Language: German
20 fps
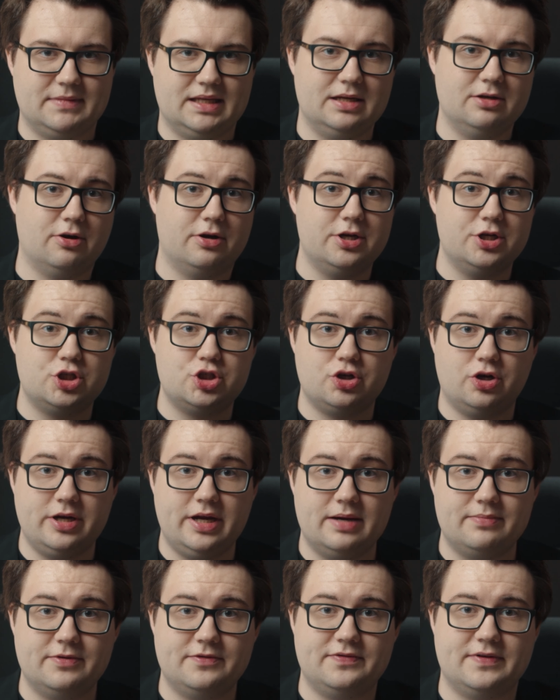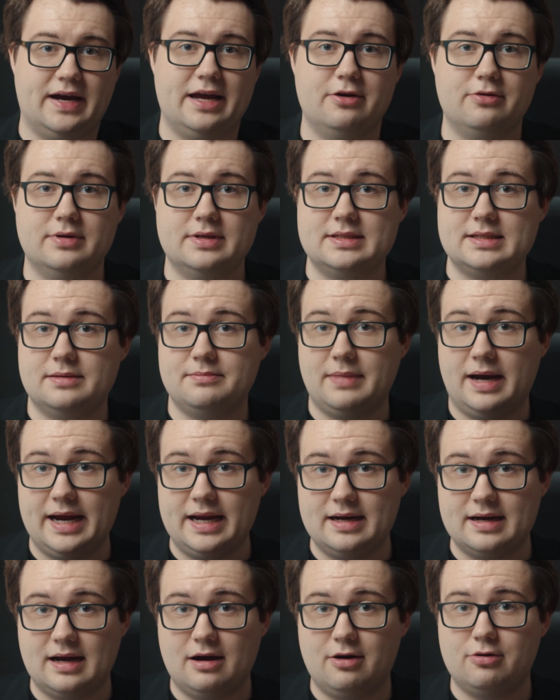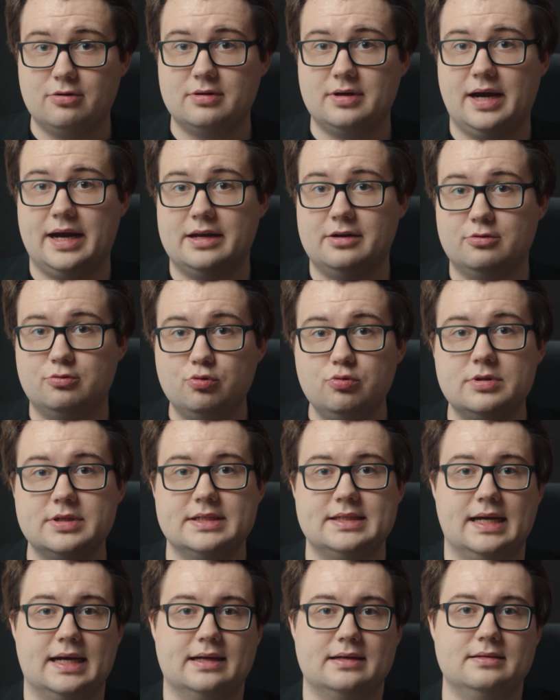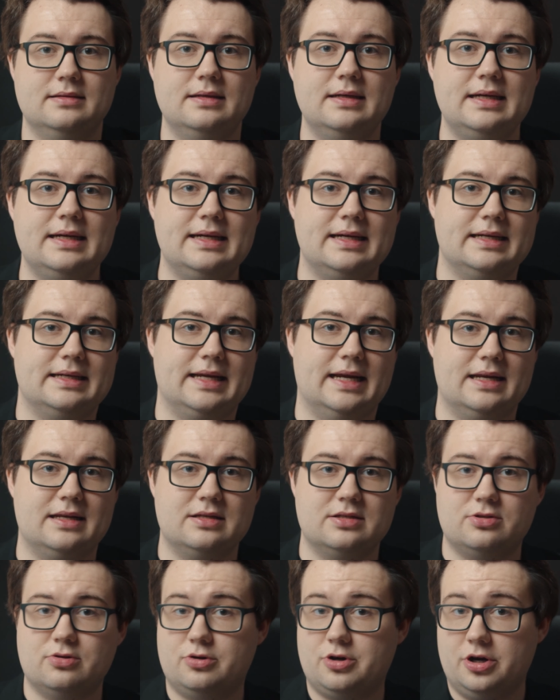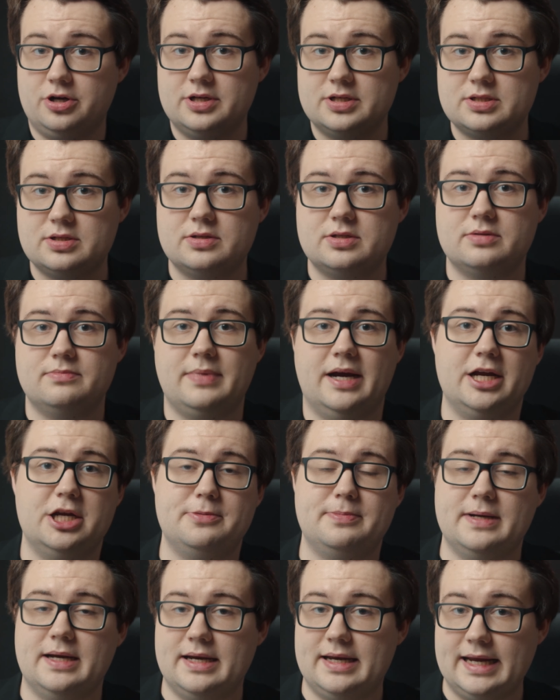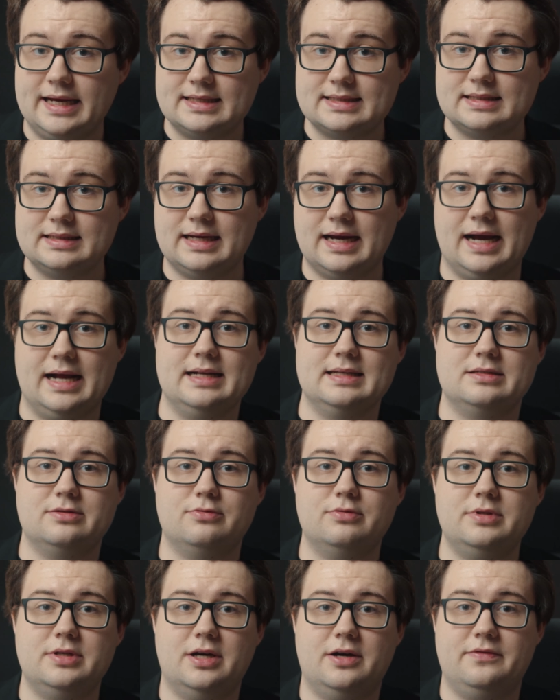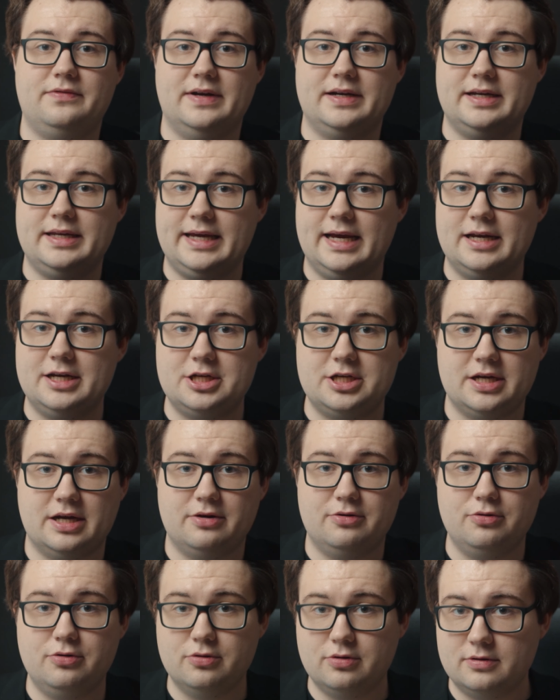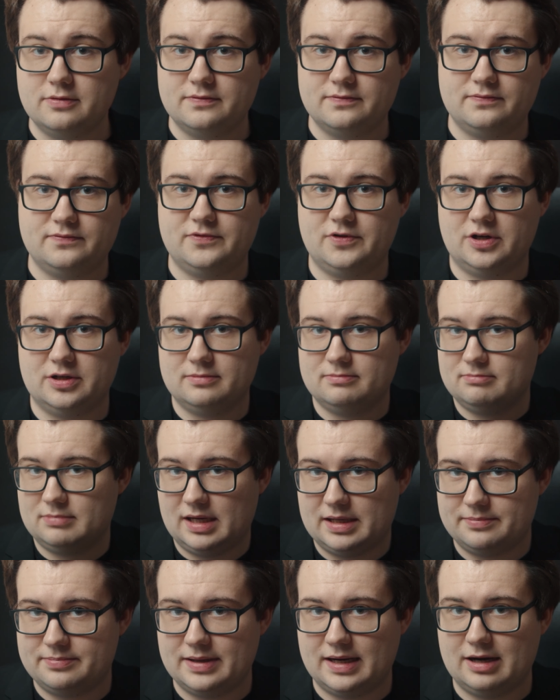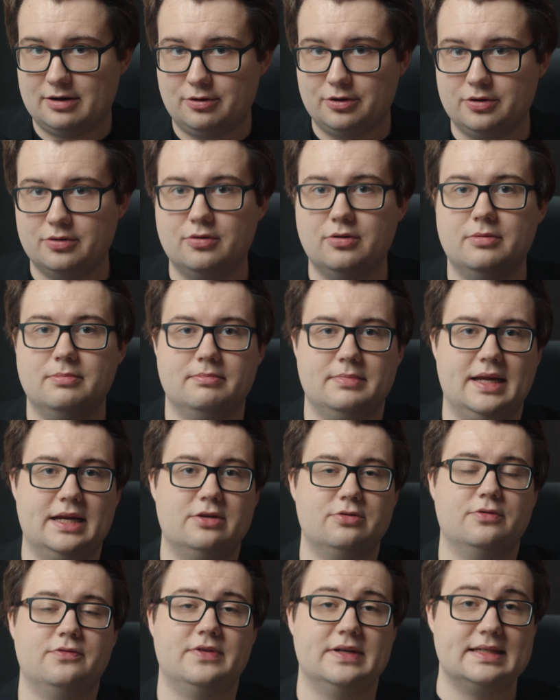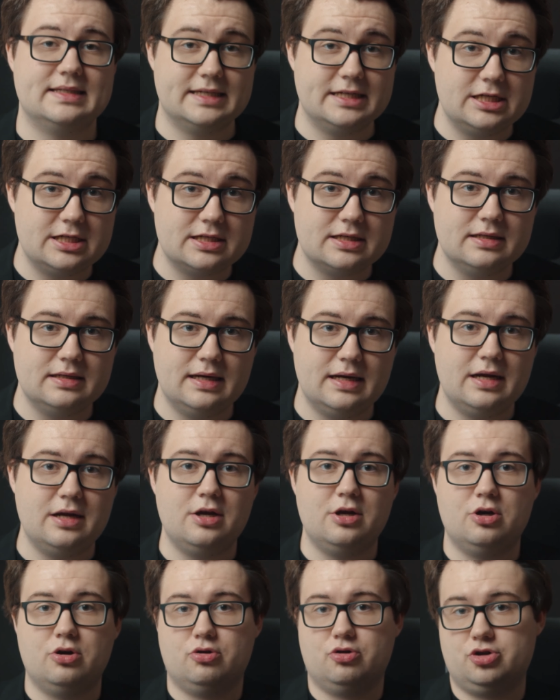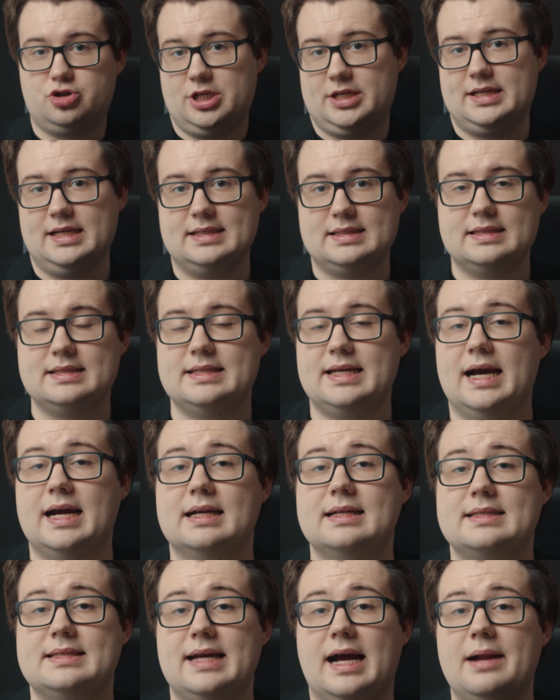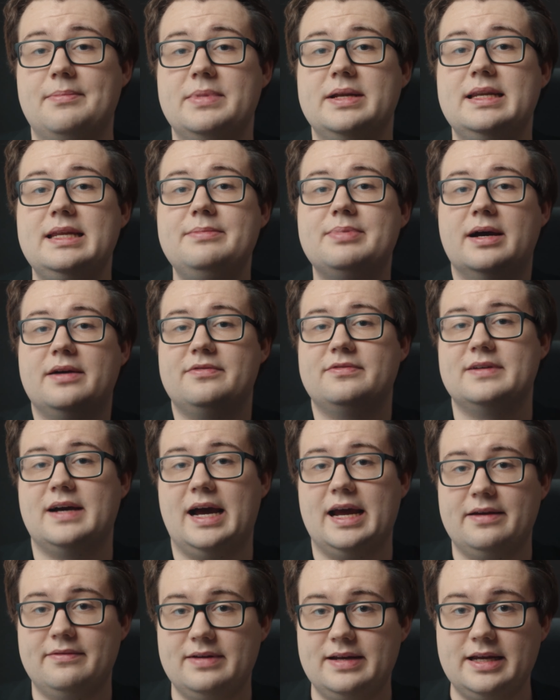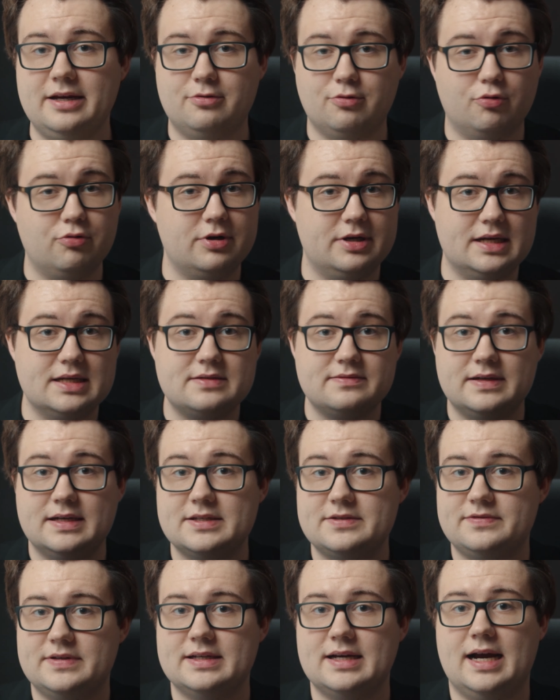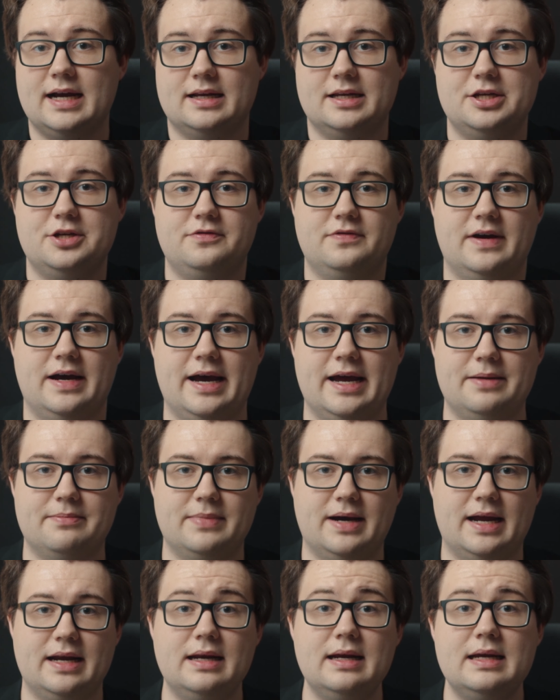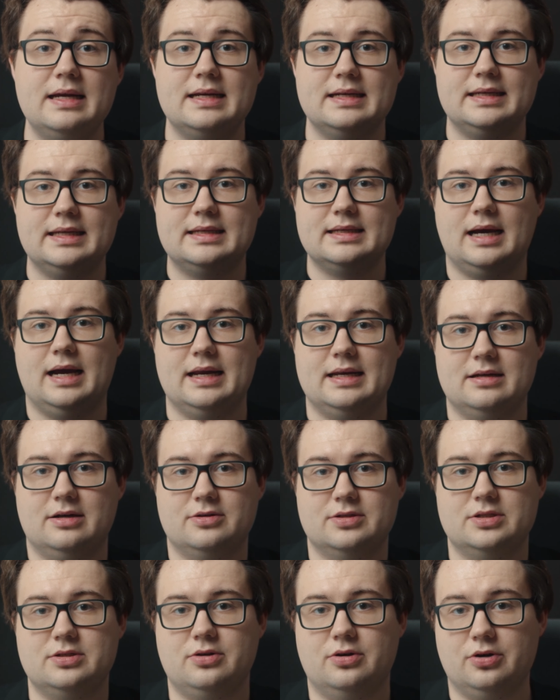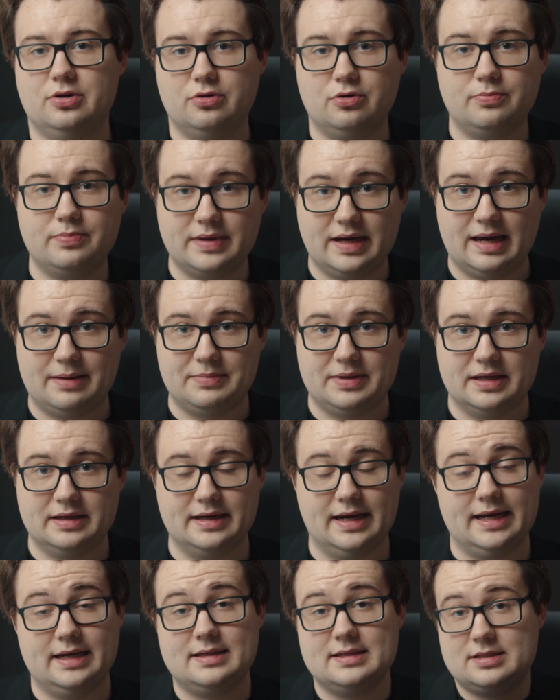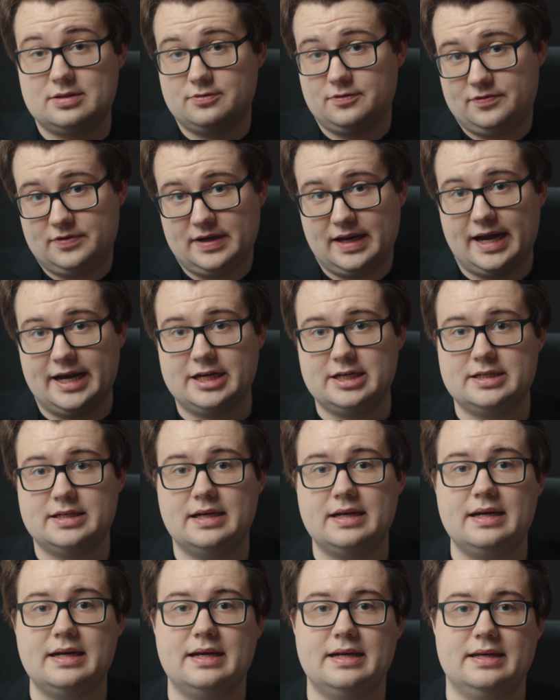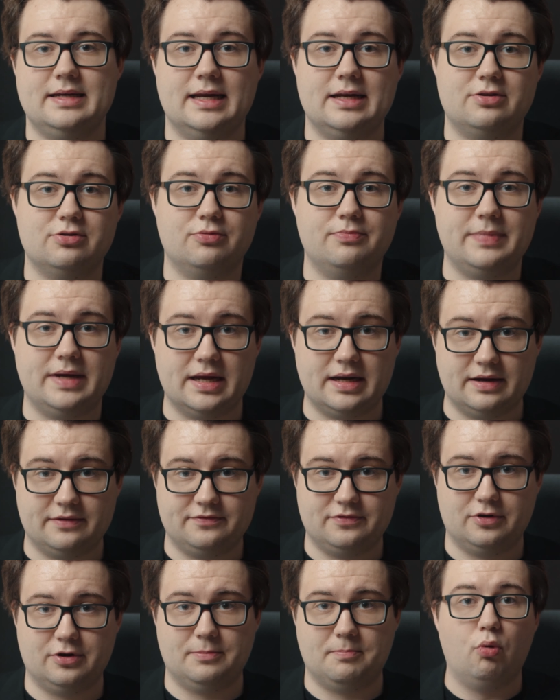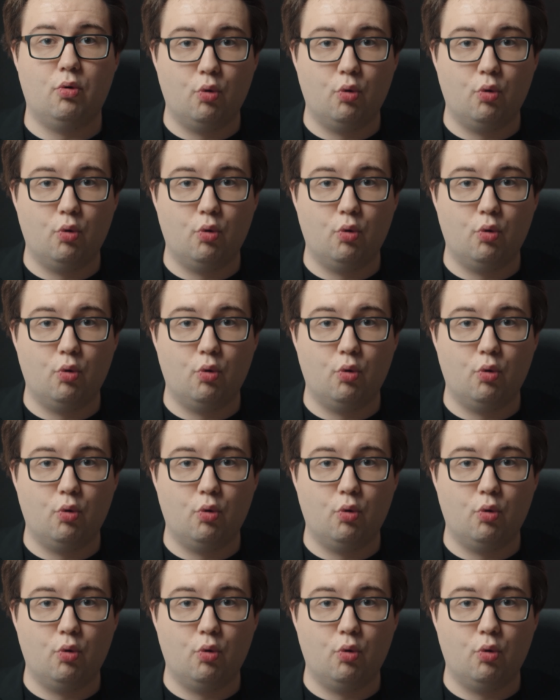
Die neue Steuerbefreiung ist in meinen Augen eine gute Sache, denn so könntest du zum Beispiel in der nächsten Gehaltsrunde auf eine jährliche Erhöhung von ein paar Euro netto verzichten und stattdessen sagen, zahl mir lieber freiwillig, ohne dass wir das vertraglich vereinbaren, die 3000 Euro Prämie. Da hättest du vielleicht netto mehr davon.